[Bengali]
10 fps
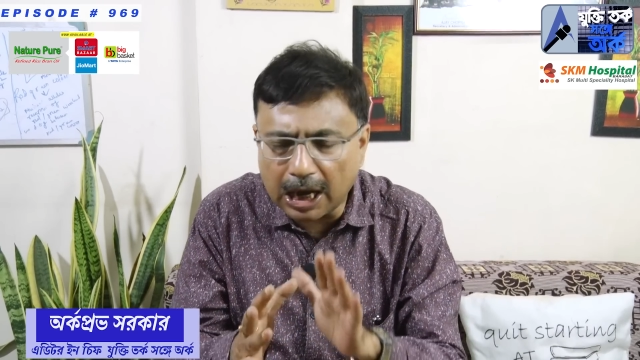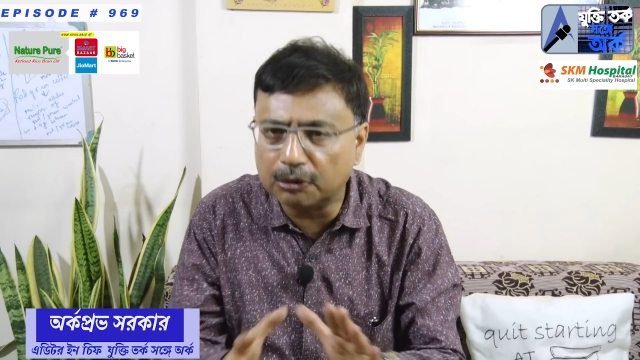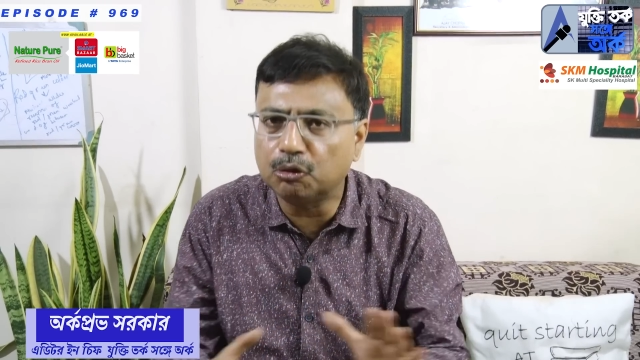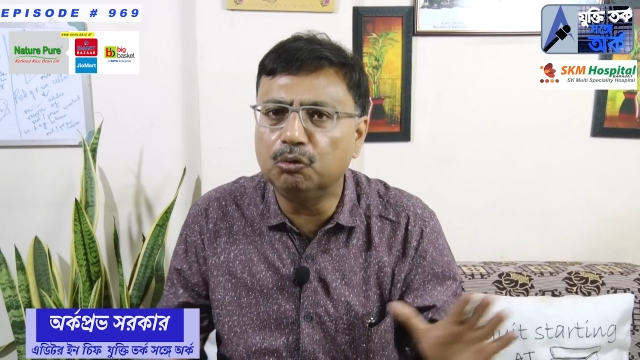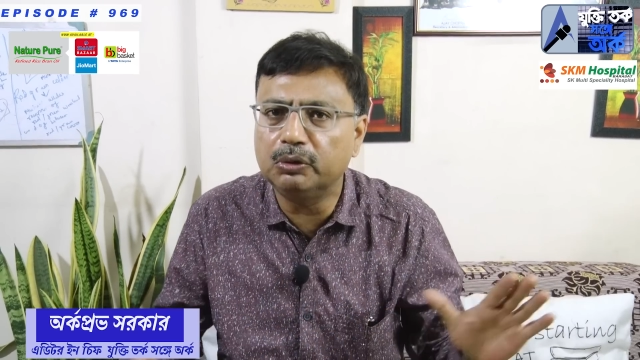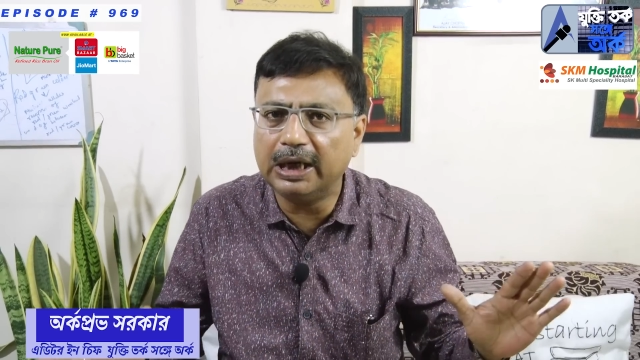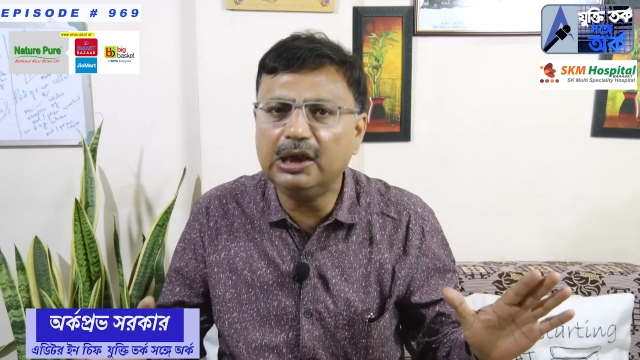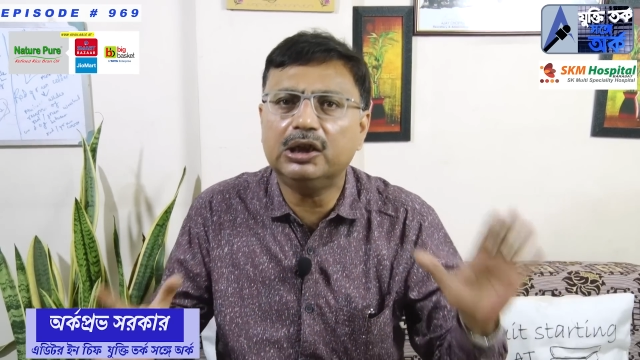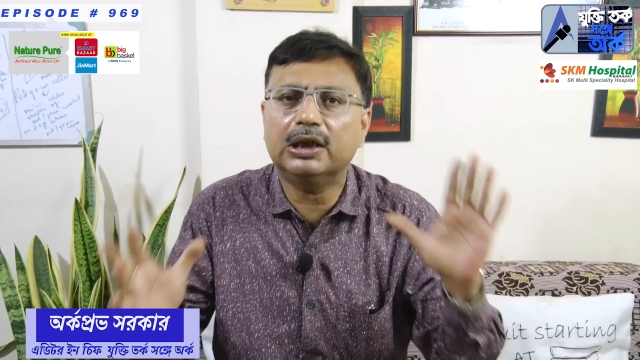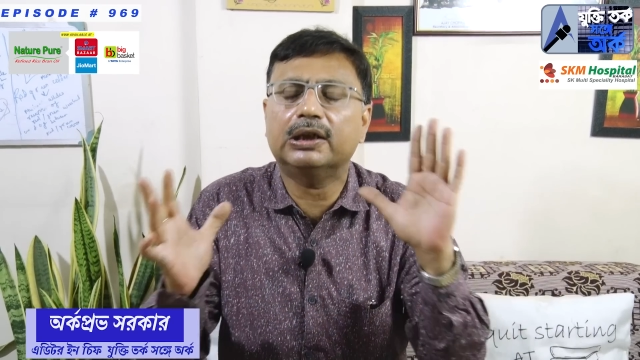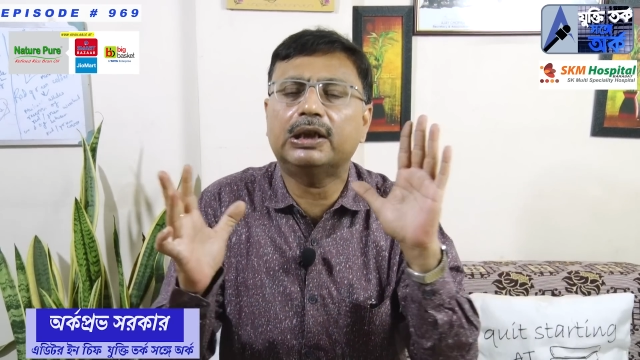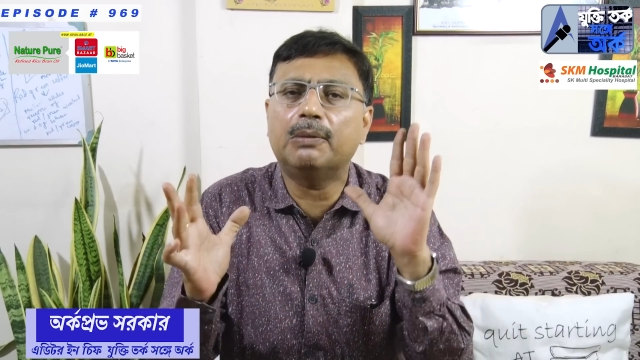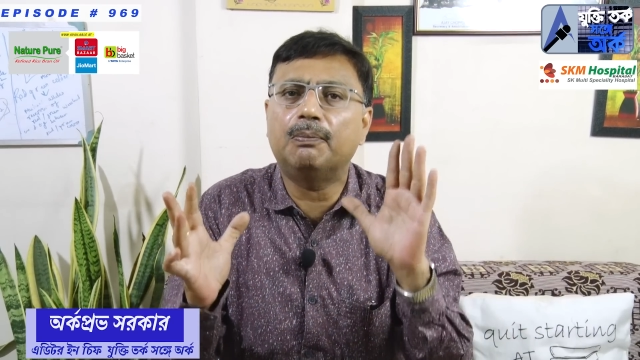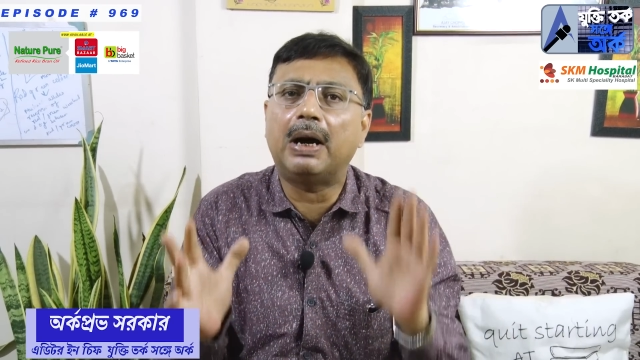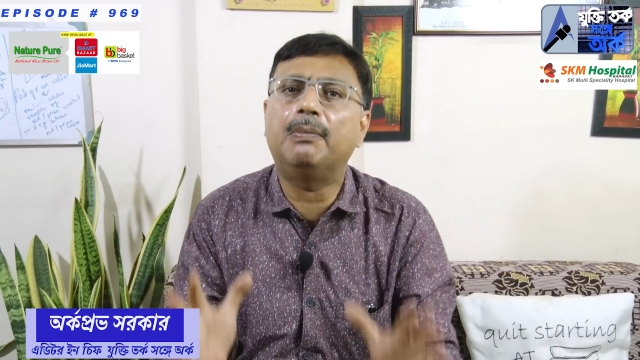আদৌ নেই সেটা তার
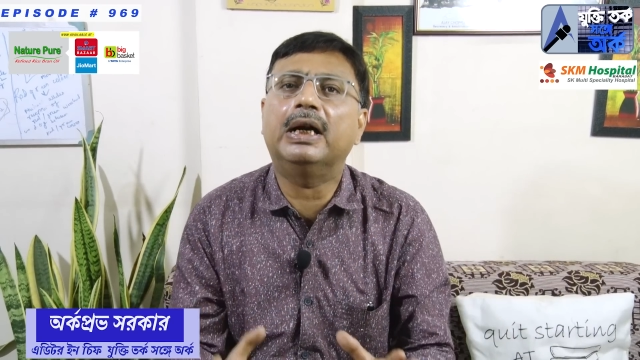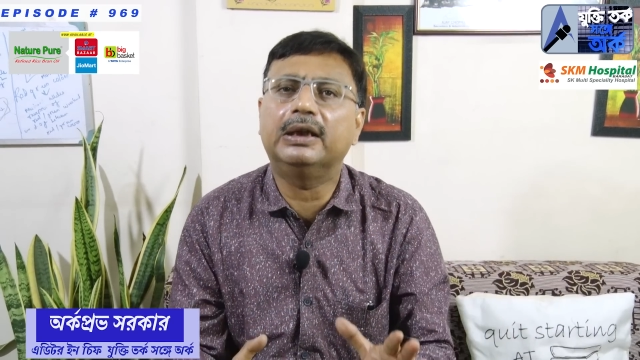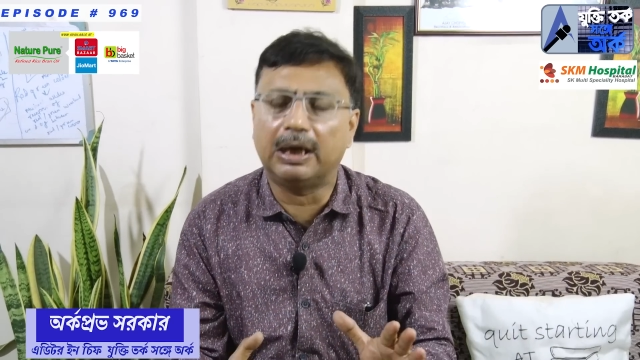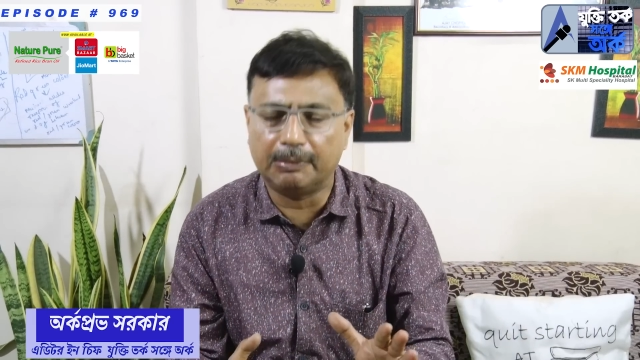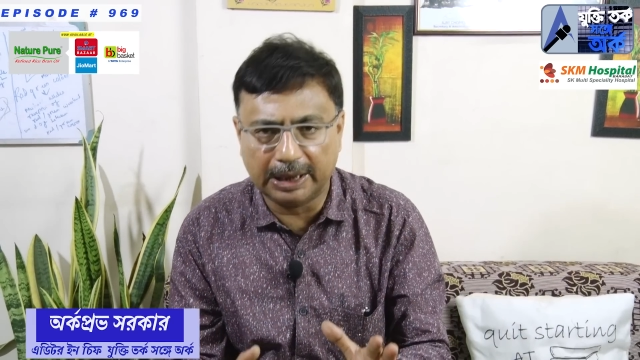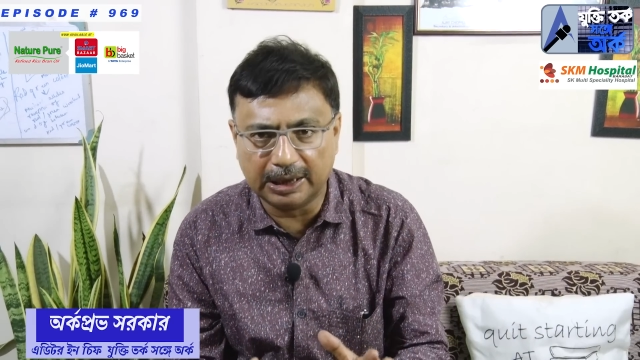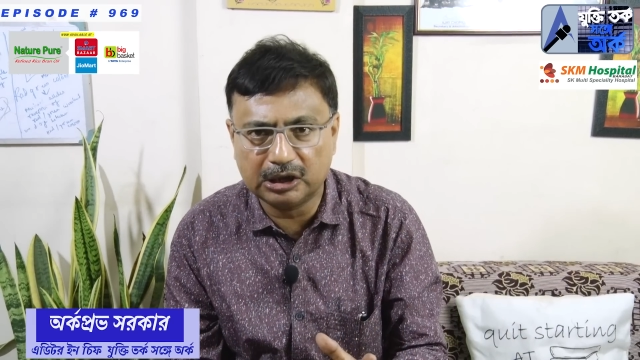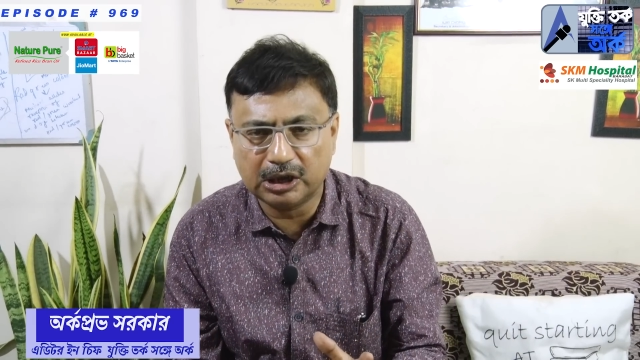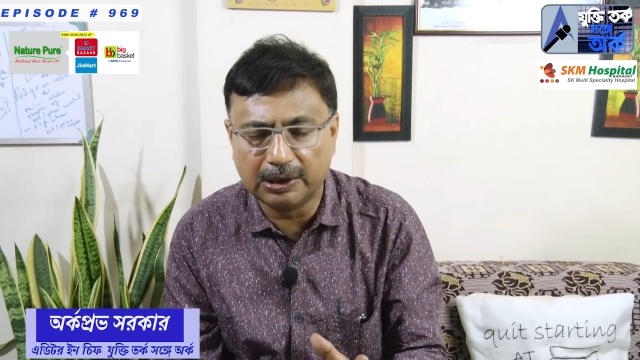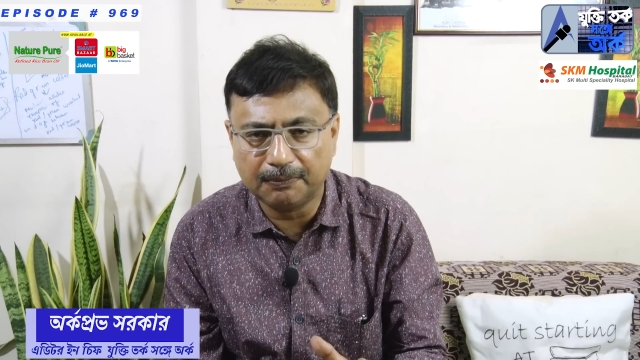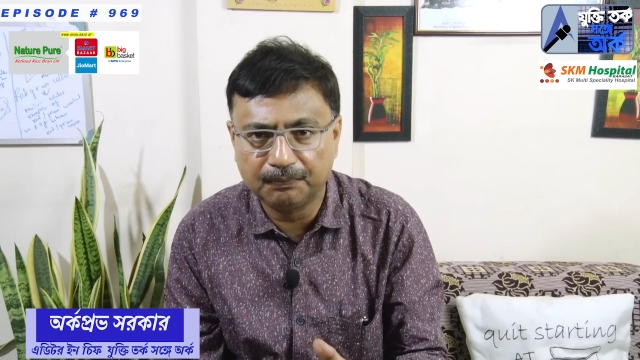বাবার নামে আছে